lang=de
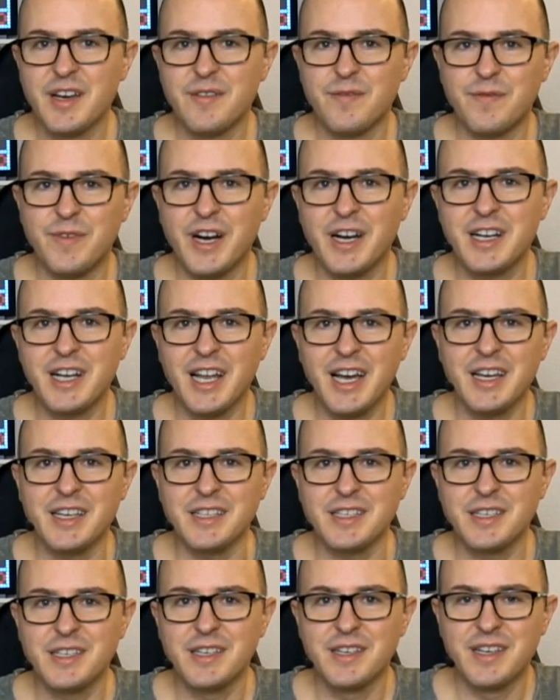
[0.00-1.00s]
war
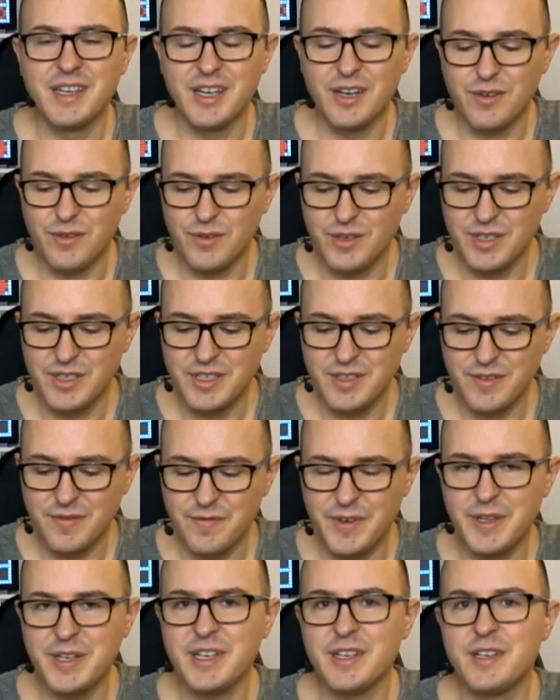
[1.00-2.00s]
gleich. Und
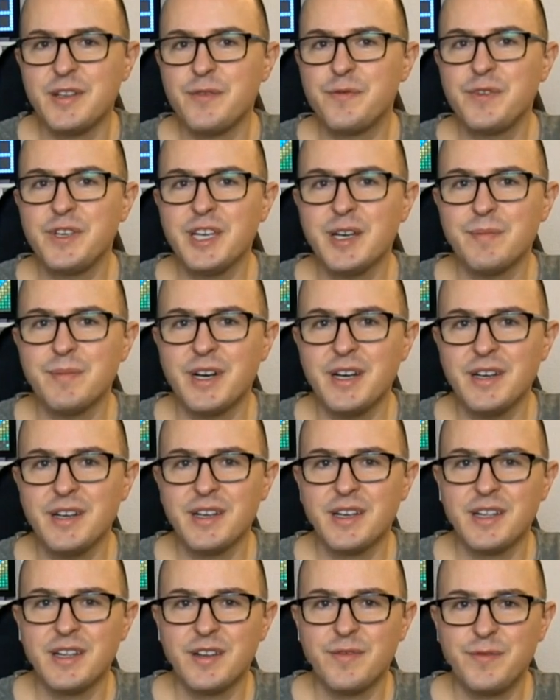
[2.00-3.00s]
wenn eine Firma
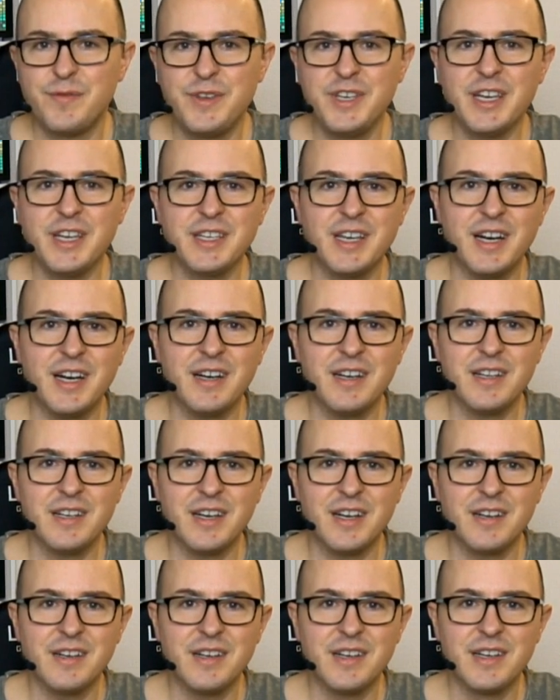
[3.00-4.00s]
vier Jahre
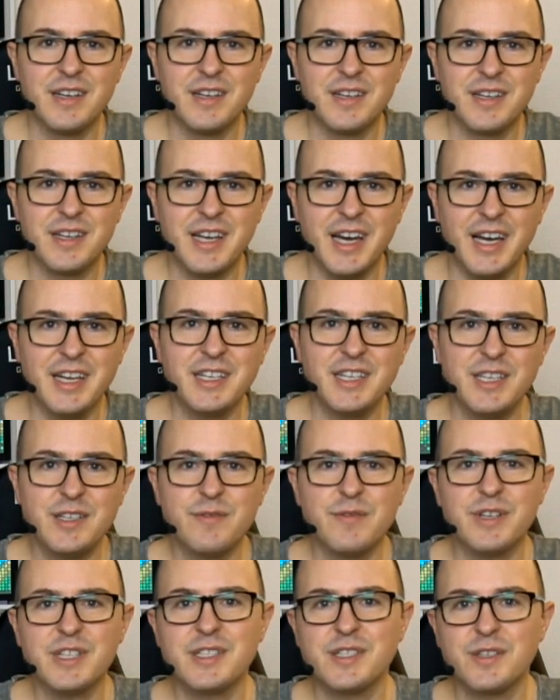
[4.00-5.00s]
lang keine
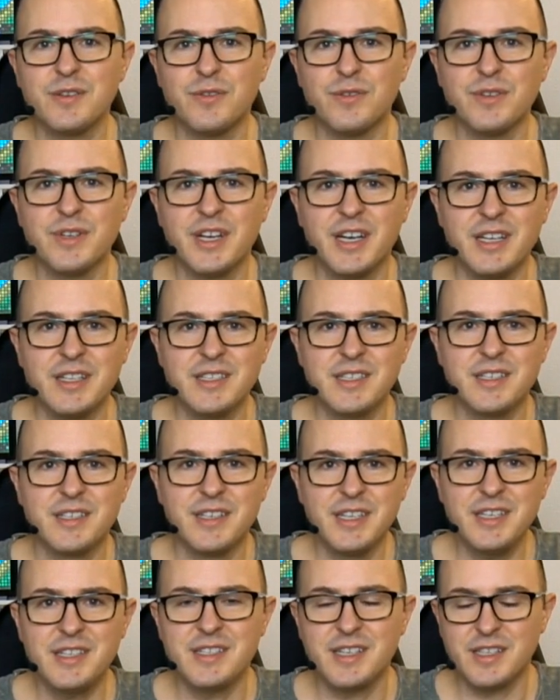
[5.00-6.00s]
Innovation hat,
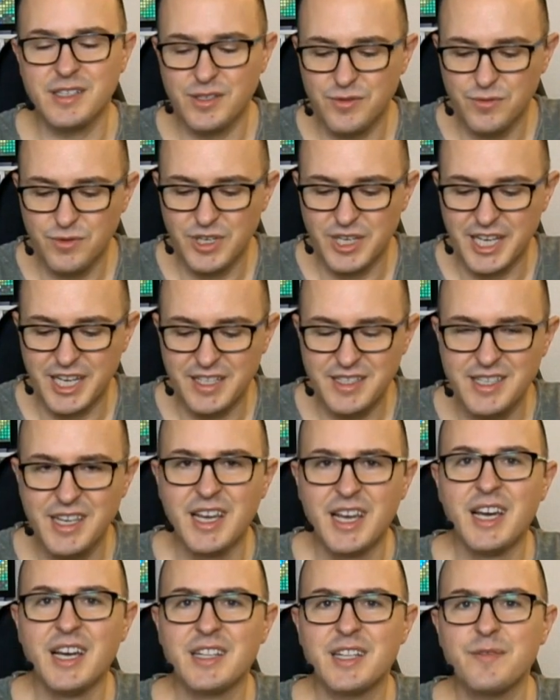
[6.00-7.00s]
nichts dazulernt,
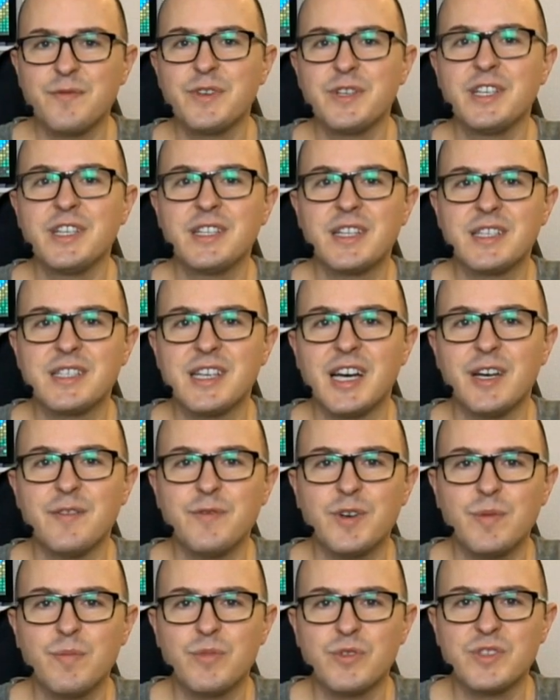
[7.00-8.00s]
dann finde ich das
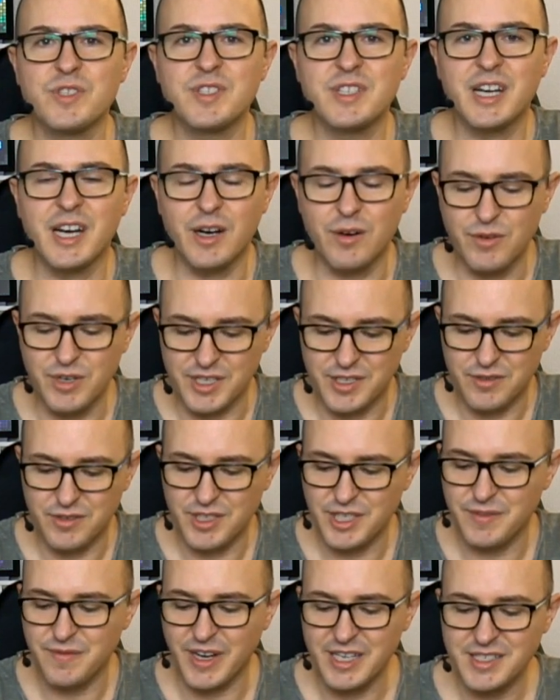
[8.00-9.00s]
einfach bloß traurig. Und
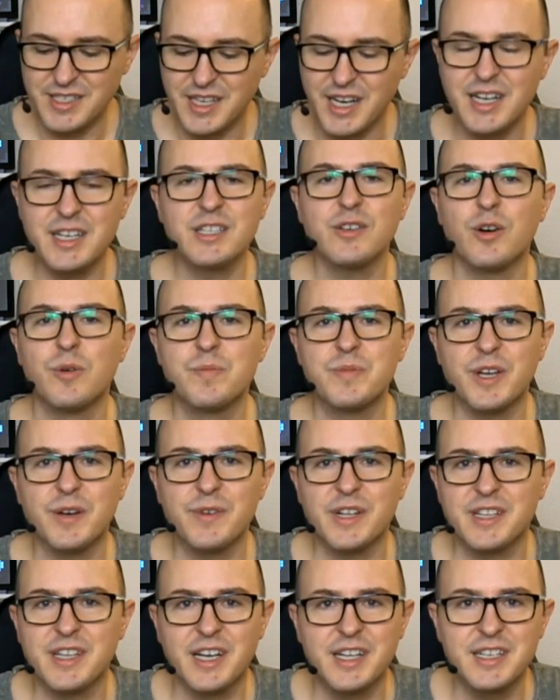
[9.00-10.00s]
ich weiß gar nicht, ob
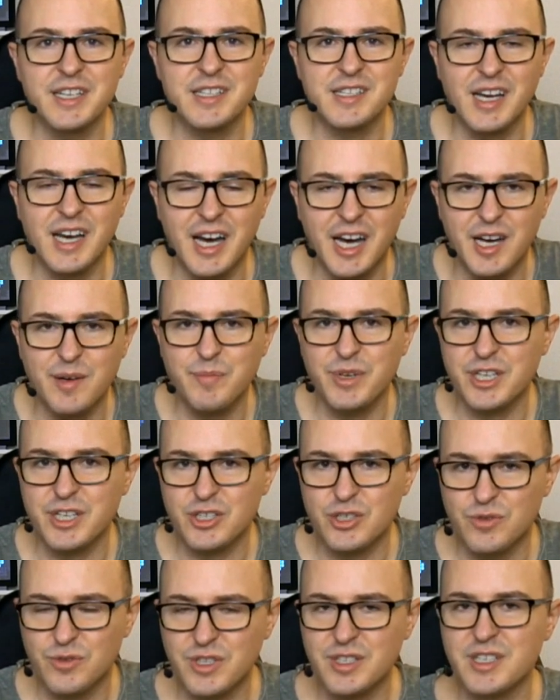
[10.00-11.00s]
daran jetzt HP
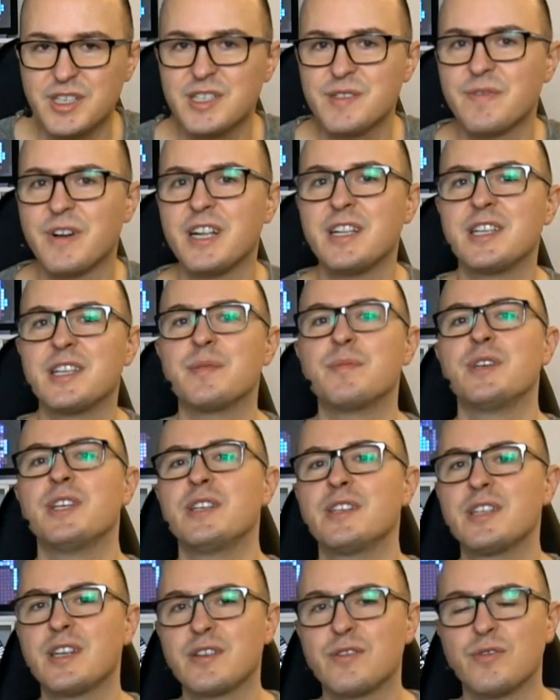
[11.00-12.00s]
schuld ist, weil im
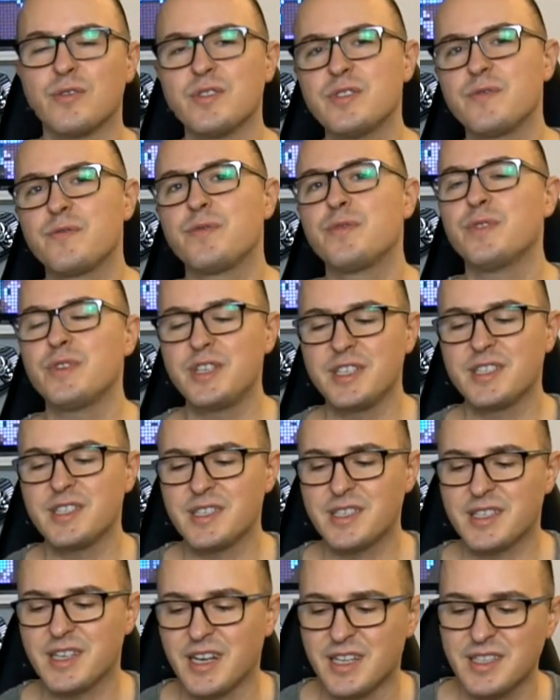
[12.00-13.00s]
Hintergrund für
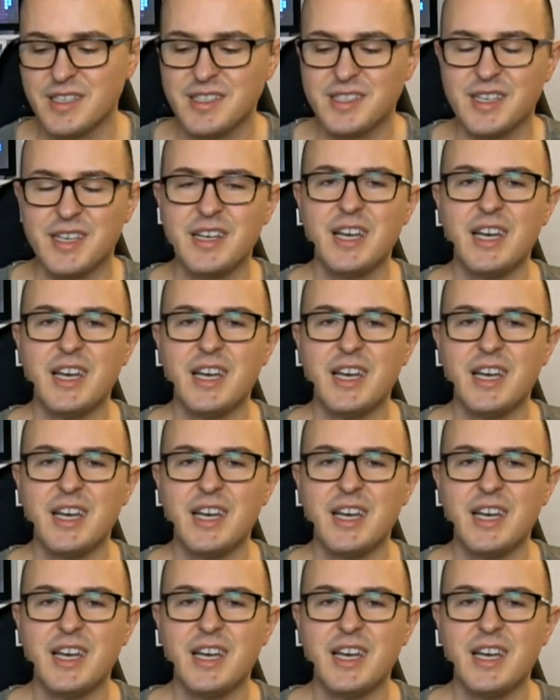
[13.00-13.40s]
dieses Ganze